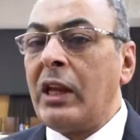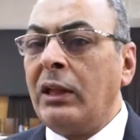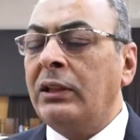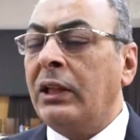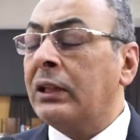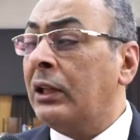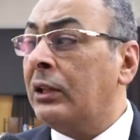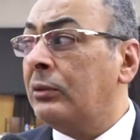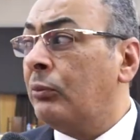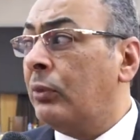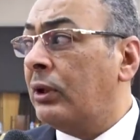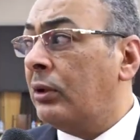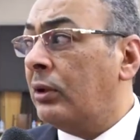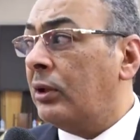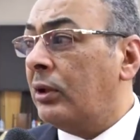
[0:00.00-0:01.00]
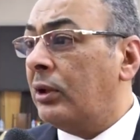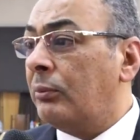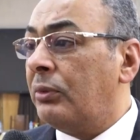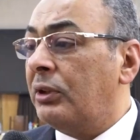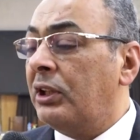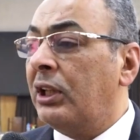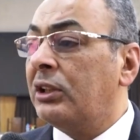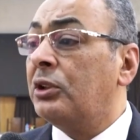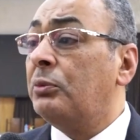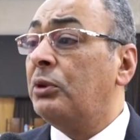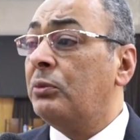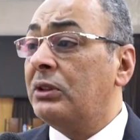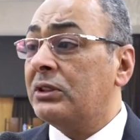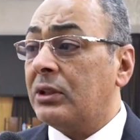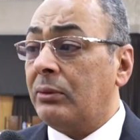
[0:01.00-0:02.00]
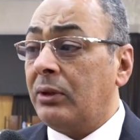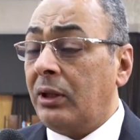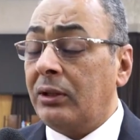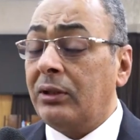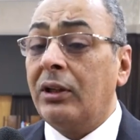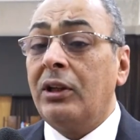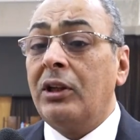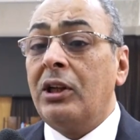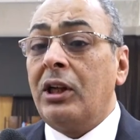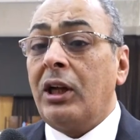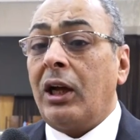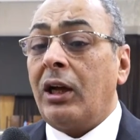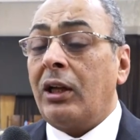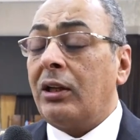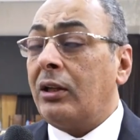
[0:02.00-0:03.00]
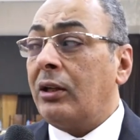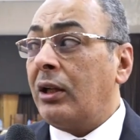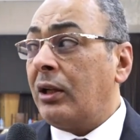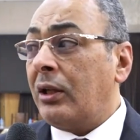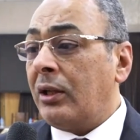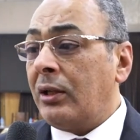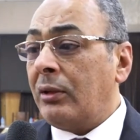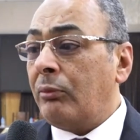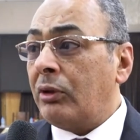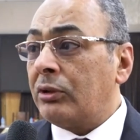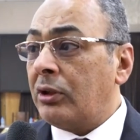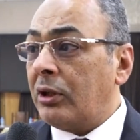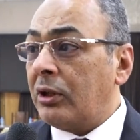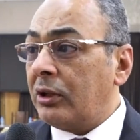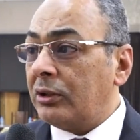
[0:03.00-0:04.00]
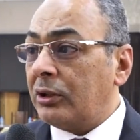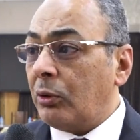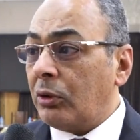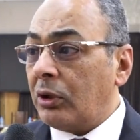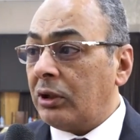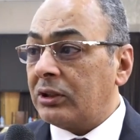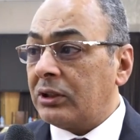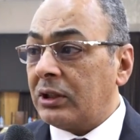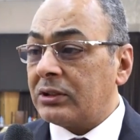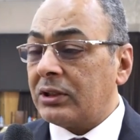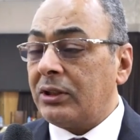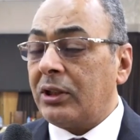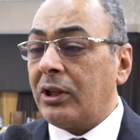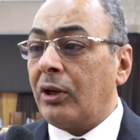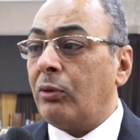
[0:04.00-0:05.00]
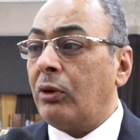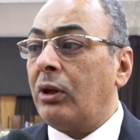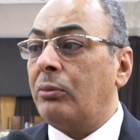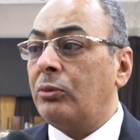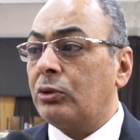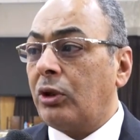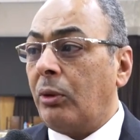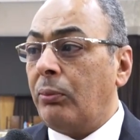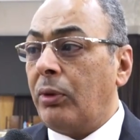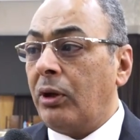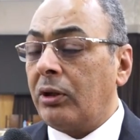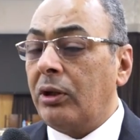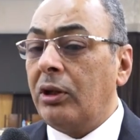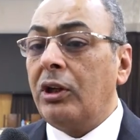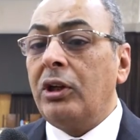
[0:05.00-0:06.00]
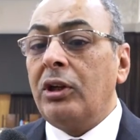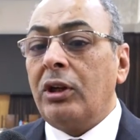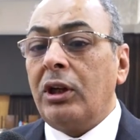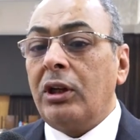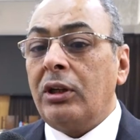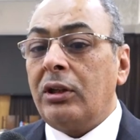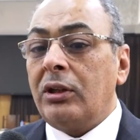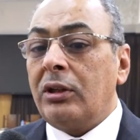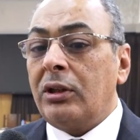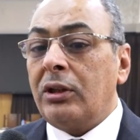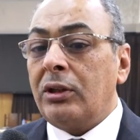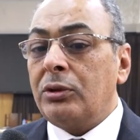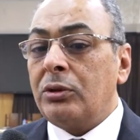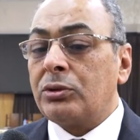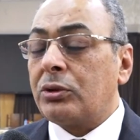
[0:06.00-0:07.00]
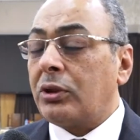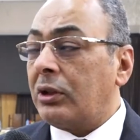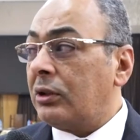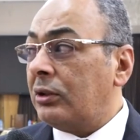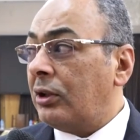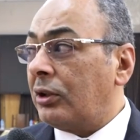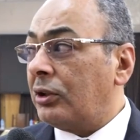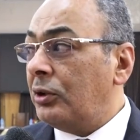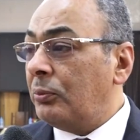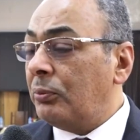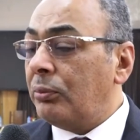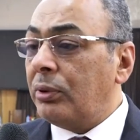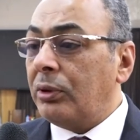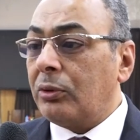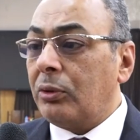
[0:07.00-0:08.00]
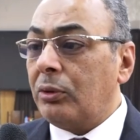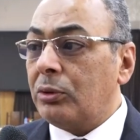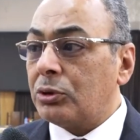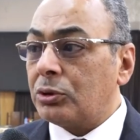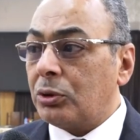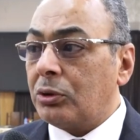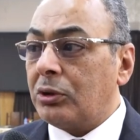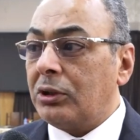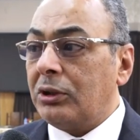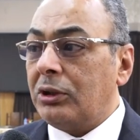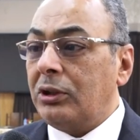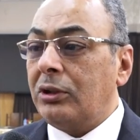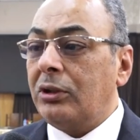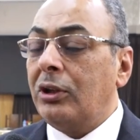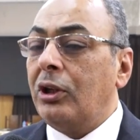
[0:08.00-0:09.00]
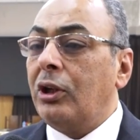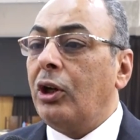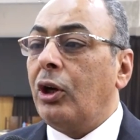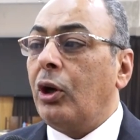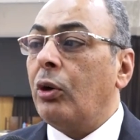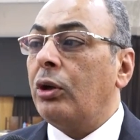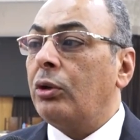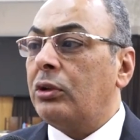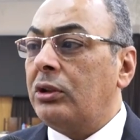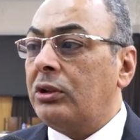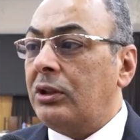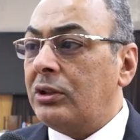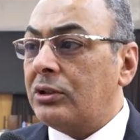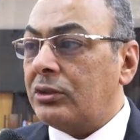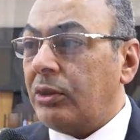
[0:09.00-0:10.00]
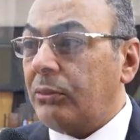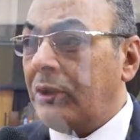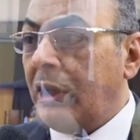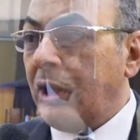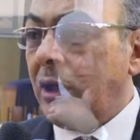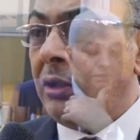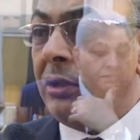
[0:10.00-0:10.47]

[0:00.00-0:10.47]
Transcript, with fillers: ده كان بنادي بيه من زمان على مدار دورات كثيره ولم يطبق آه، يشكر النقيب كل الشكر ليه هو يجيد الاستماع